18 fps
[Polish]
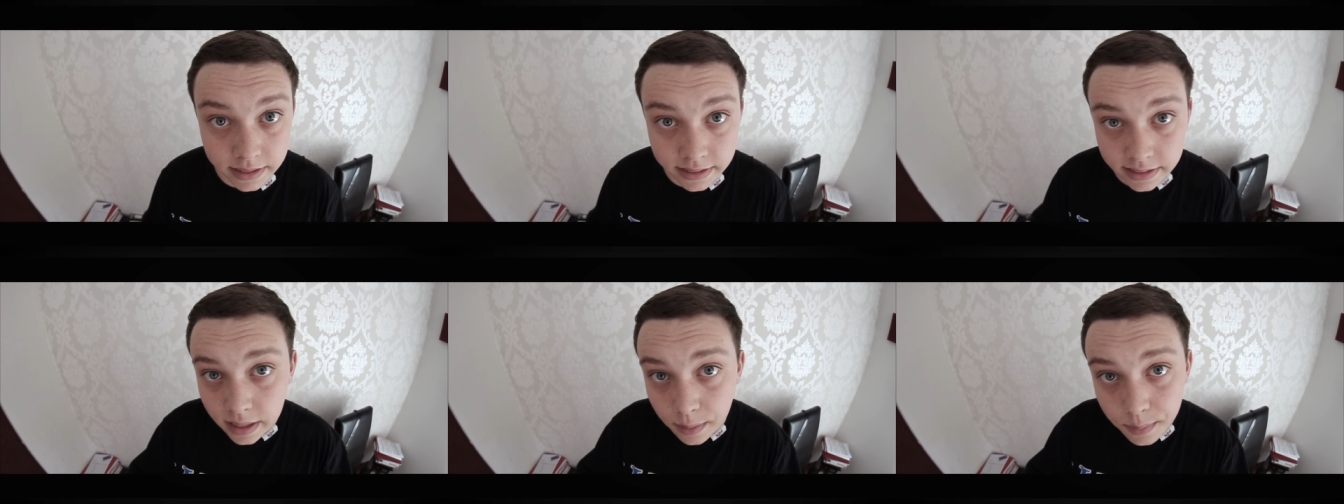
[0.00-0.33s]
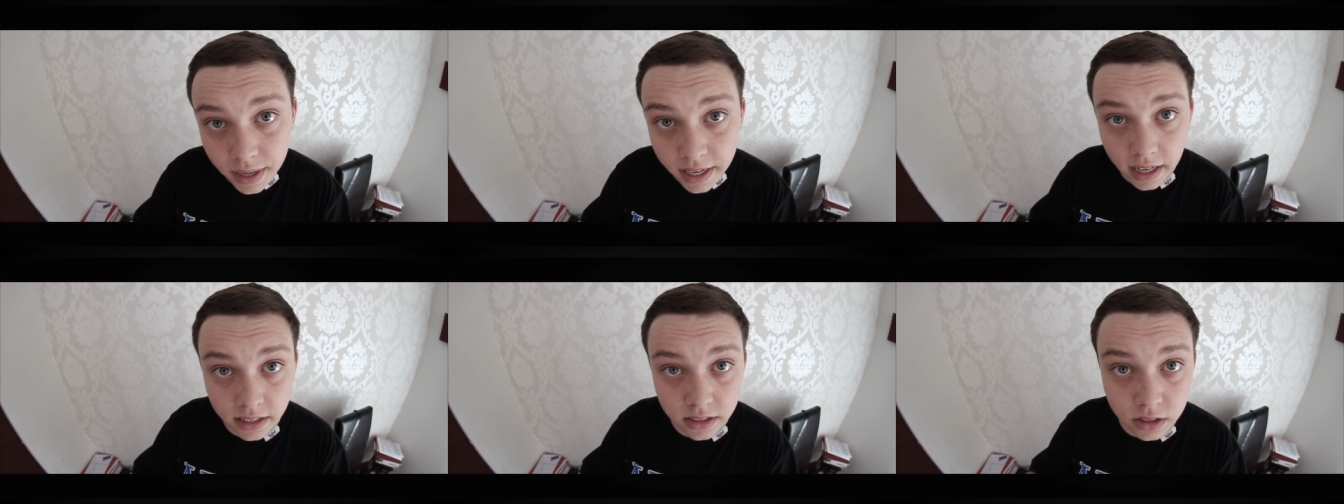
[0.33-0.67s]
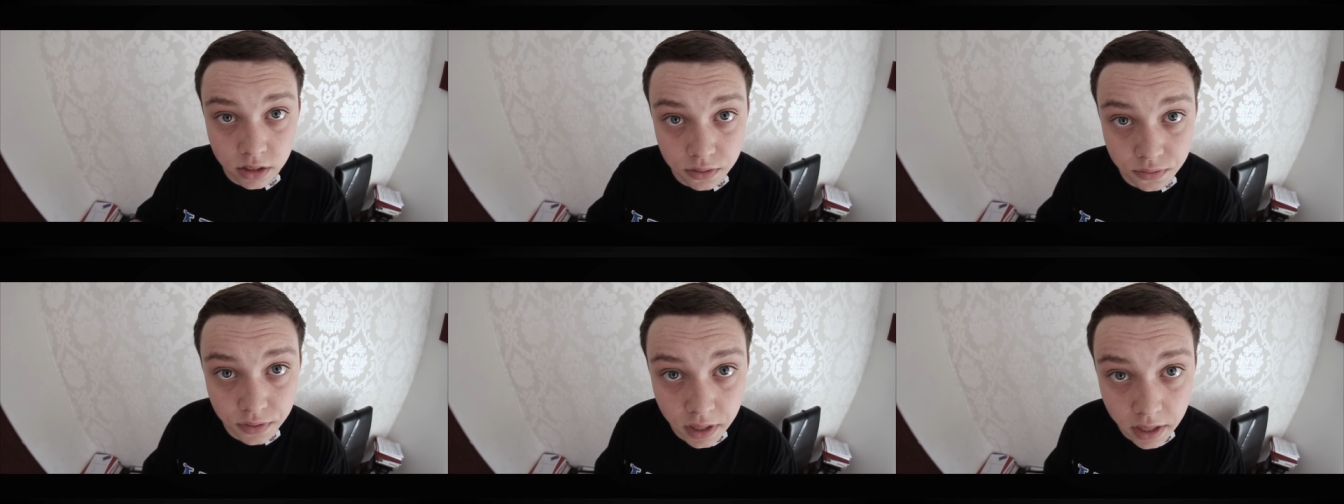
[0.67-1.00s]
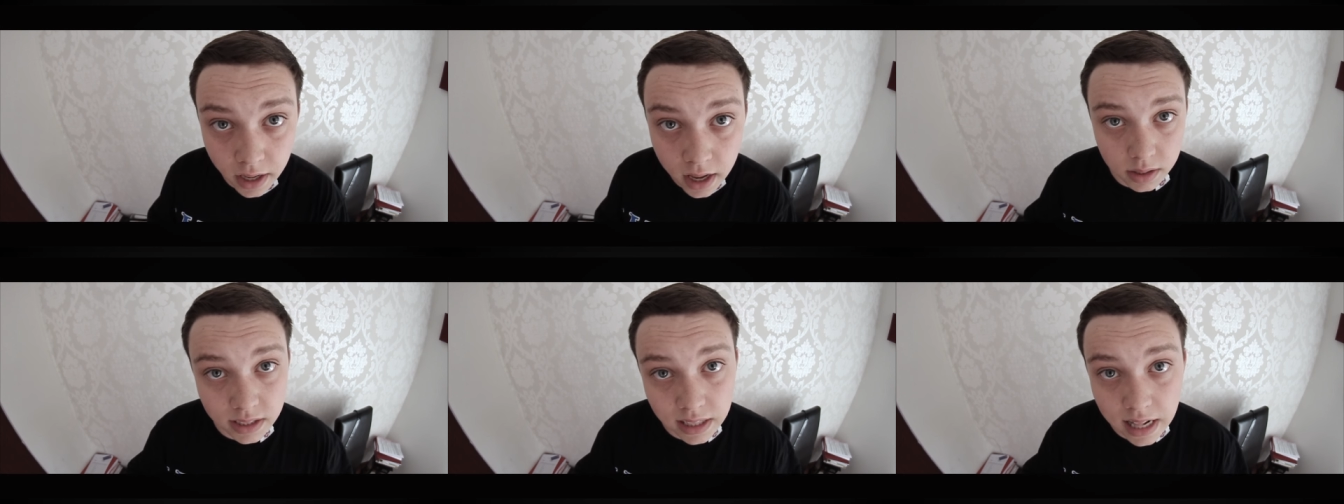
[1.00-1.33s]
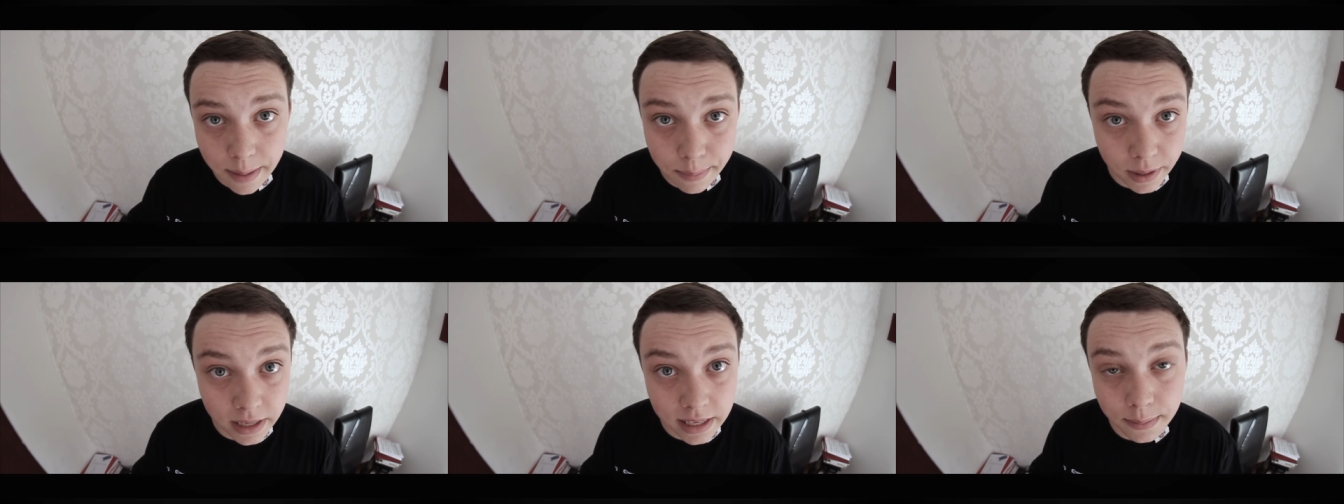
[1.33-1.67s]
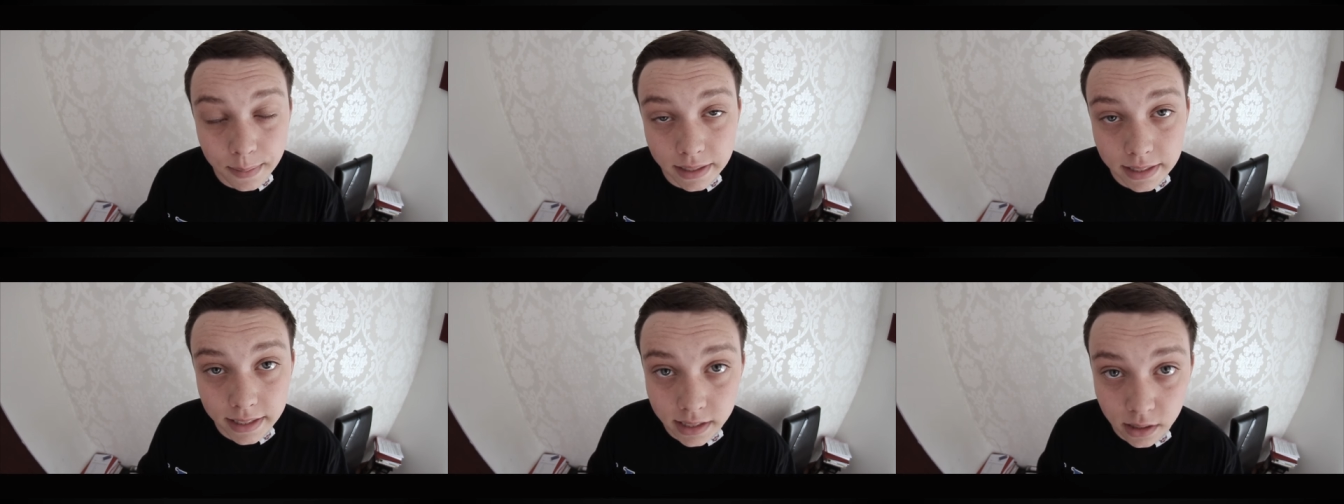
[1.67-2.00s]
zamykać drzwi, sklep
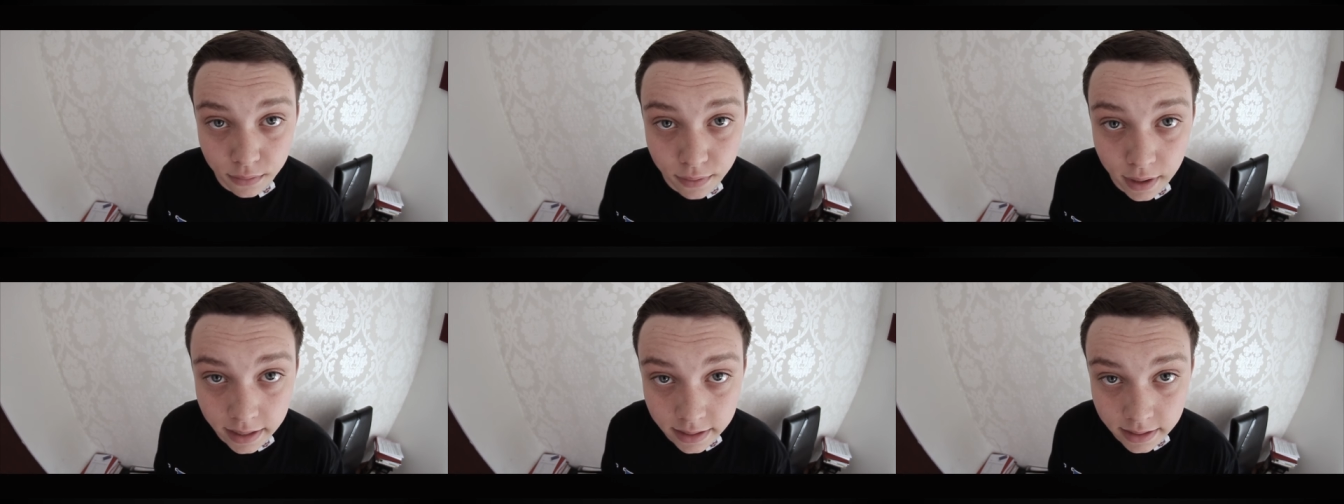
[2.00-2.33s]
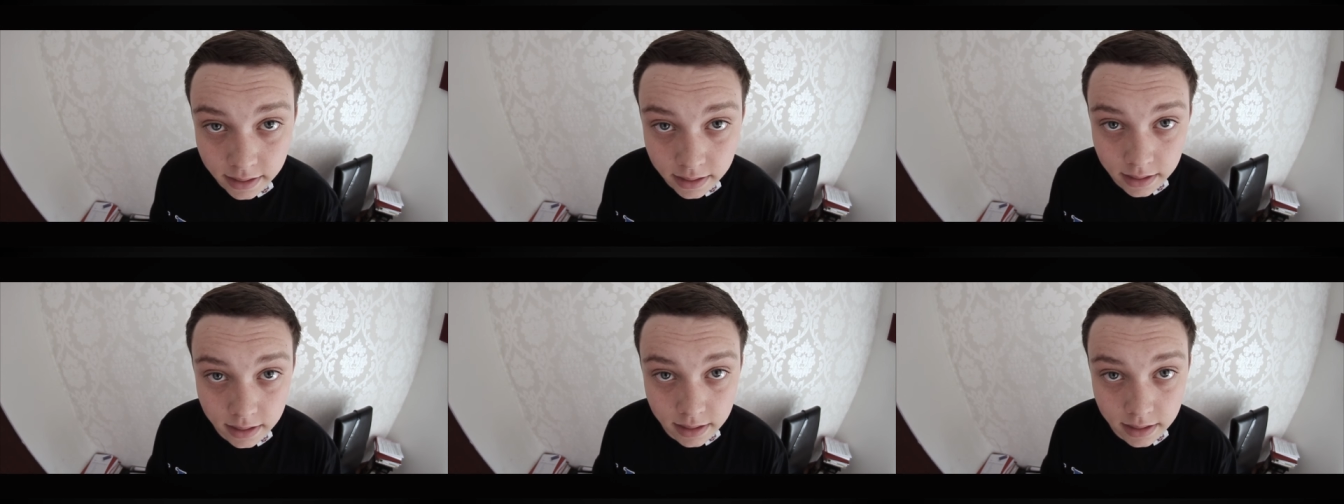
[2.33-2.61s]
klimatyzowany.